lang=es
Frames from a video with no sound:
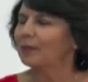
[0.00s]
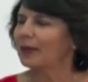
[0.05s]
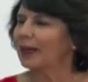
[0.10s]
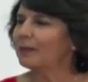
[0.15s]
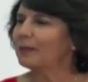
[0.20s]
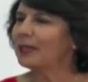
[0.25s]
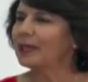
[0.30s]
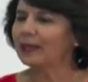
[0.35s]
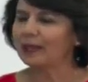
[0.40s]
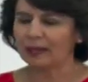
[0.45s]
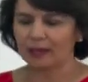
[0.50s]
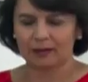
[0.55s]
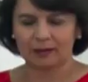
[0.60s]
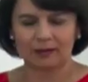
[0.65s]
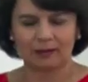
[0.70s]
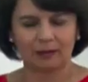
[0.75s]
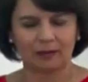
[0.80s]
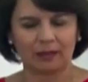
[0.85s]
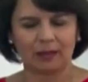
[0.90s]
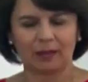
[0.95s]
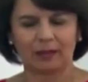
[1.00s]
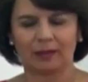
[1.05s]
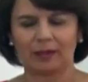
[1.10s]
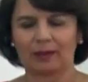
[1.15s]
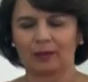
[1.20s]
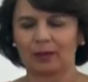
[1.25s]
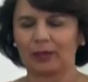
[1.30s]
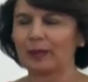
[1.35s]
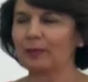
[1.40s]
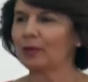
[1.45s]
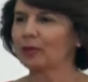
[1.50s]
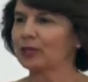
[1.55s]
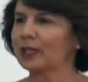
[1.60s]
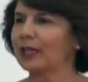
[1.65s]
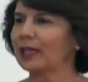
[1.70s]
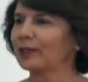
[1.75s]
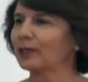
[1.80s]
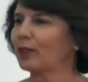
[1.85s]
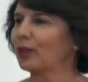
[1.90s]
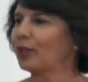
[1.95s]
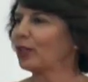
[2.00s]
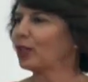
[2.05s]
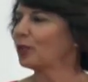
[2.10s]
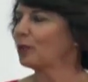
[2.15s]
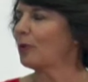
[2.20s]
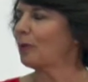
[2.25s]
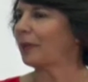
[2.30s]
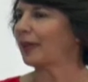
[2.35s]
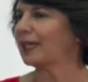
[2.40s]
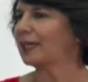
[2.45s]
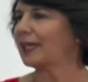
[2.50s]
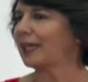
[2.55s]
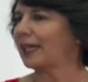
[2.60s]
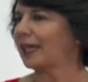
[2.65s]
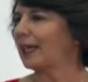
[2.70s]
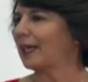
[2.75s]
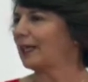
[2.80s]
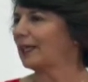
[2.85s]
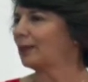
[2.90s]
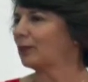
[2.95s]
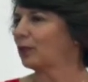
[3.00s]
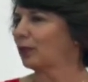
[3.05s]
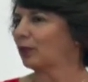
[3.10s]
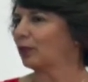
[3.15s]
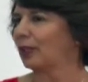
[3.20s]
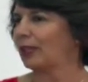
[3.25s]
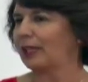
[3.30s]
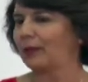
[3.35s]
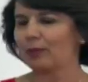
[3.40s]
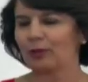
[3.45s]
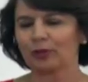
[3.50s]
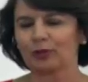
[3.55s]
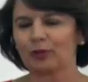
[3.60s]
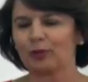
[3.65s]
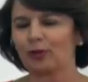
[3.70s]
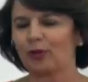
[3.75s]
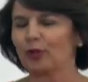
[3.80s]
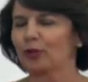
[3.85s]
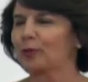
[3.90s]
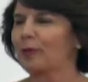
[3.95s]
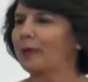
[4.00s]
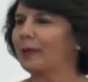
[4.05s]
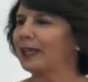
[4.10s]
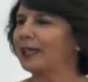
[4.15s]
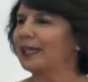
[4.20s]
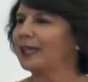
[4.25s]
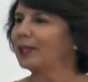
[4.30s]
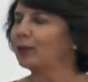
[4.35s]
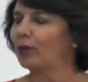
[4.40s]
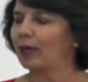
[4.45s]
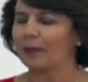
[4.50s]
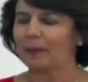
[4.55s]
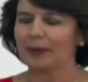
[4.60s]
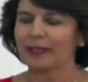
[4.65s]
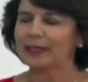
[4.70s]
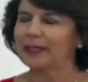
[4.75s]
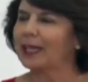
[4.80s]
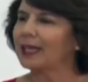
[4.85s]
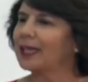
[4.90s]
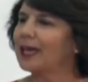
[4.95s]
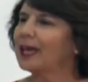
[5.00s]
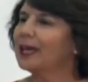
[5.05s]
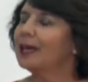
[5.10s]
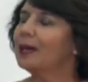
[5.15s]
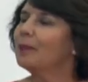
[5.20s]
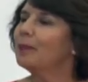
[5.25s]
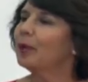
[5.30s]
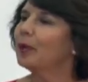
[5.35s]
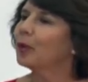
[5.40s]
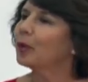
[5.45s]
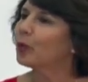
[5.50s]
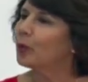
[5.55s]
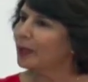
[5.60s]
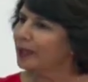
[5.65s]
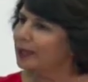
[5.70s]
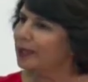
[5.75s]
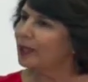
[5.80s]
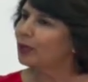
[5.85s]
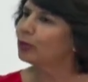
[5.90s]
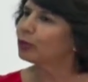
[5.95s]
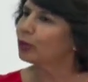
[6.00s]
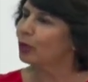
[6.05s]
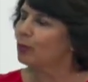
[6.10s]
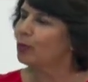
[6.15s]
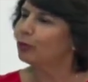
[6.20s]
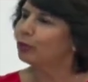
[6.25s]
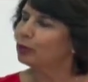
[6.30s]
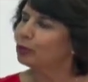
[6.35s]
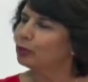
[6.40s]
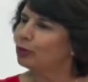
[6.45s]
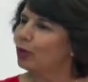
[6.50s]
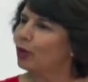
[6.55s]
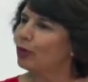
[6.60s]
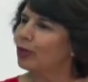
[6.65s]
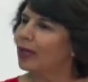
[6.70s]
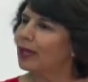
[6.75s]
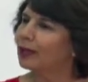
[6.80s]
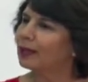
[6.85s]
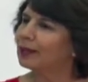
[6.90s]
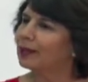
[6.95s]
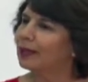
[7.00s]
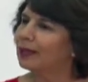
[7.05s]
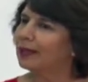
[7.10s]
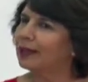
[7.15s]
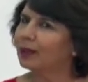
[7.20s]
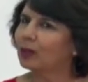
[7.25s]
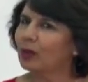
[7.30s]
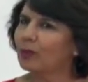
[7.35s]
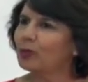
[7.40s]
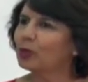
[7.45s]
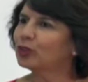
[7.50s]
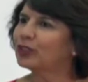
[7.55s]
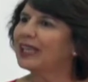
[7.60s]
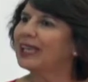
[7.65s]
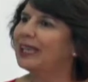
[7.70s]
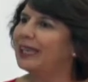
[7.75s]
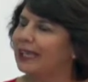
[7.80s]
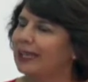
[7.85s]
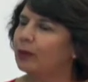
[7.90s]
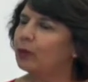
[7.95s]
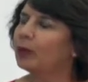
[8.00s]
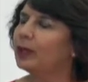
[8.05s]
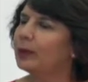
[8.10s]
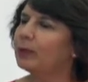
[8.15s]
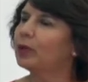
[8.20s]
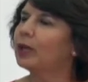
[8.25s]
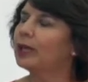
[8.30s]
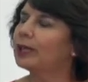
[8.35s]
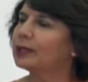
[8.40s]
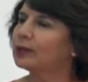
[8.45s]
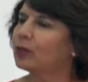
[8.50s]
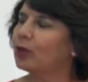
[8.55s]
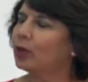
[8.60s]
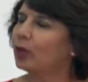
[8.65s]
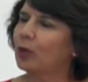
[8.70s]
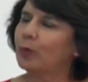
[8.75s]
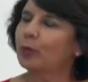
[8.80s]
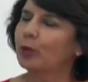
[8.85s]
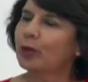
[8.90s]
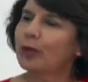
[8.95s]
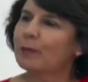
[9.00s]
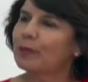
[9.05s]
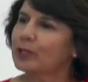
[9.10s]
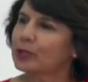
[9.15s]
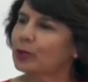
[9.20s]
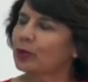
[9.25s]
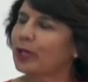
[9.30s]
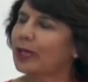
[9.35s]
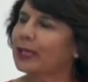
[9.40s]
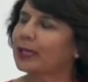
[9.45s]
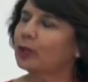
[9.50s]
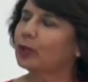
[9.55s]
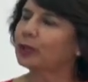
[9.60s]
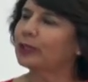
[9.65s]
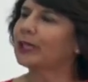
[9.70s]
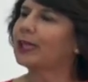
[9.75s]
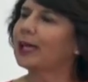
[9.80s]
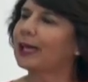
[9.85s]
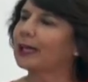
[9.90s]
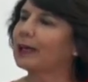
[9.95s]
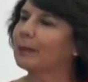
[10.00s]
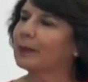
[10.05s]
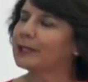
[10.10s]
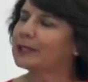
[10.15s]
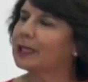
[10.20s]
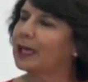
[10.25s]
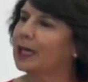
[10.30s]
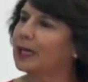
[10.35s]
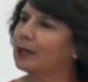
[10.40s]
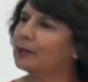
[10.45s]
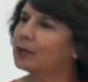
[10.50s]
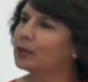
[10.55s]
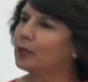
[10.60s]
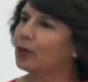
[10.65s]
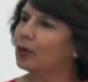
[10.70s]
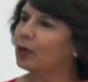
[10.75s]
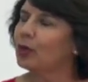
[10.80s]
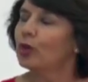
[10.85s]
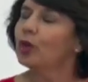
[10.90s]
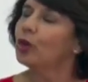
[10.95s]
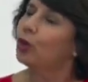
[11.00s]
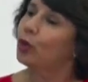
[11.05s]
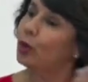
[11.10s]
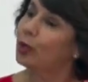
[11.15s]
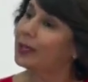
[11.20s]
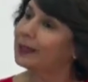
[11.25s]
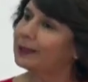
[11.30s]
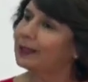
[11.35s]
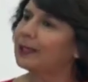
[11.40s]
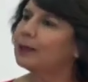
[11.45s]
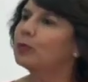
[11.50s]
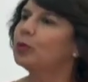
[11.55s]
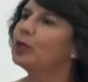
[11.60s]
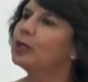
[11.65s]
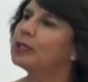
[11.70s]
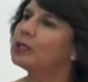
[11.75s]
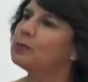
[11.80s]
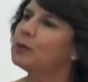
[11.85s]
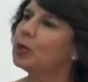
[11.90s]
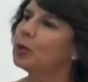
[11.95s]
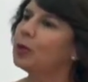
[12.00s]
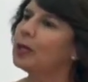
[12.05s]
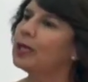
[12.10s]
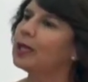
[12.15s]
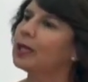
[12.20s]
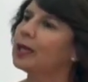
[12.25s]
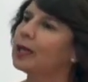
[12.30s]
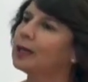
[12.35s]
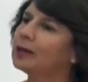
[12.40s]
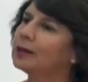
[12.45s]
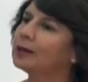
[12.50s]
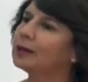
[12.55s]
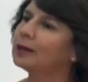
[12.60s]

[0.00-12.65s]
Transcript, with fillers: para mí, eh, libros electrónicos, me parece que eran estos libros que uno los va leyendo en la pantalla, pero cuéntenos cómo funciona, eh, cómo se lee un libro electrónico por una persona que no tiene la capacidad de la visión o la tiene muy disminuida.